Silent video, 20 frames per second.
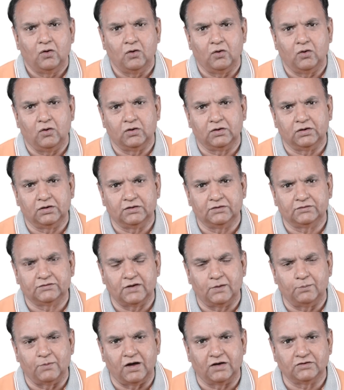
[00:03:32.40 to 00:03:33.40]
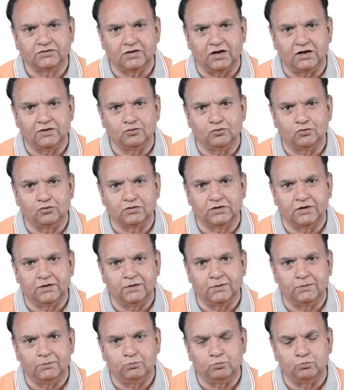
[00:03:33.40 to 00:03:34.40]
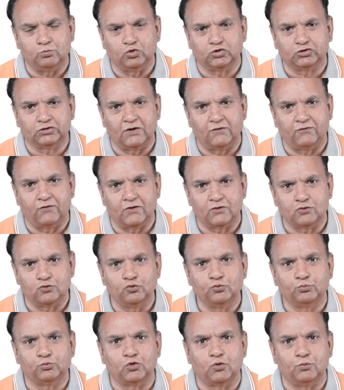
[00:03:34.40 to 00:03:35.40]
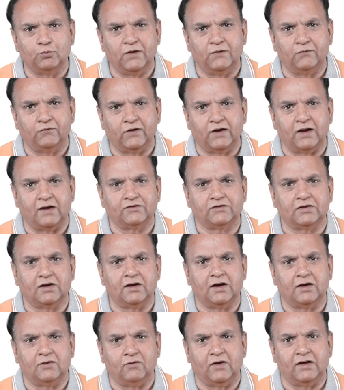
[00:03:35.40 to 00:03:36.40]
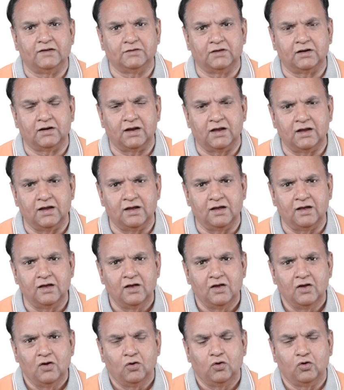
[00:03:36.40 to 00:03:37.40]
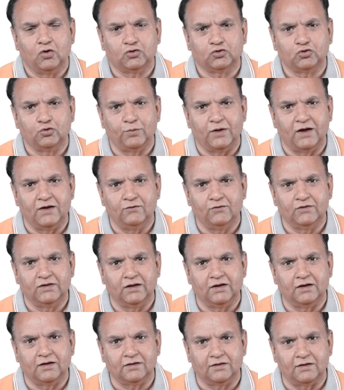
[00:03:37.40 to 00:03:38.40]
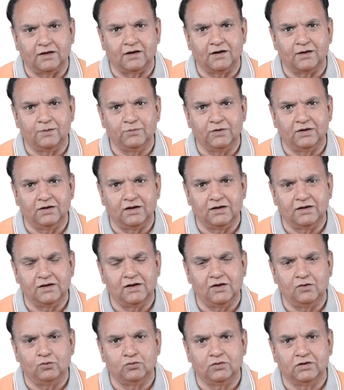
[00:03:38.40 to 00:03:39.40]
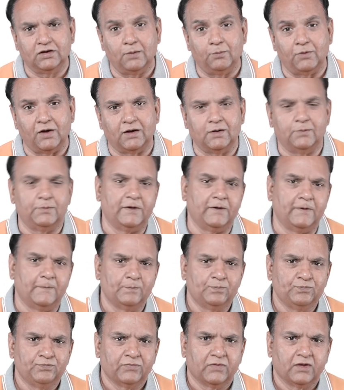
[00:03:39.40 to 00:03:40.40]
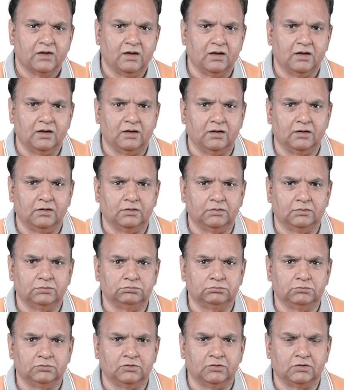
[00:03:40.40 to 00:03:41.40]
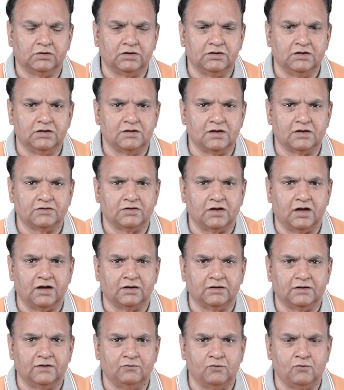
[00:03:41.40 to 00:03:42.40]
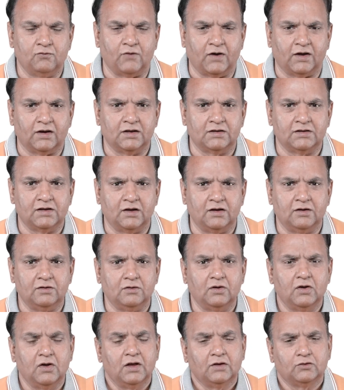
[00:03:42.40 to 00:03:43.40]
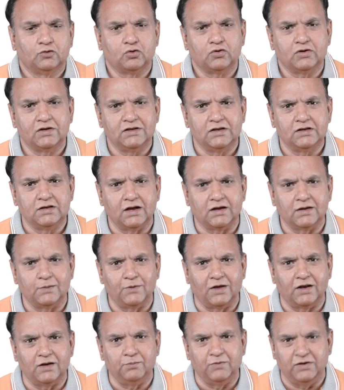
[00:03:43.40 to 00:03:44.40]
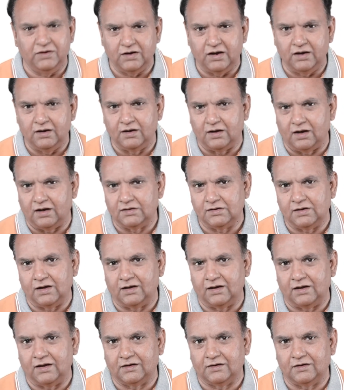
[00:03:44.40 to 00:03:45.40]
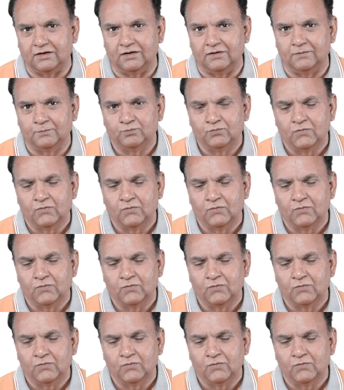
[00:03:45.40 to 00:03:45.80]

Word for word: और सलमान शाह जो कि मुख्तलिफ़ हकूमतों में फिनंशियल एडवाइज़र रहे हैं और सूबाई वज़ी ख़जाना भी रहे हैं उनके बारे में खदीजा शाह के वो वालद हैं तो खदीजा के बारे में यही कहा जा रहा है कि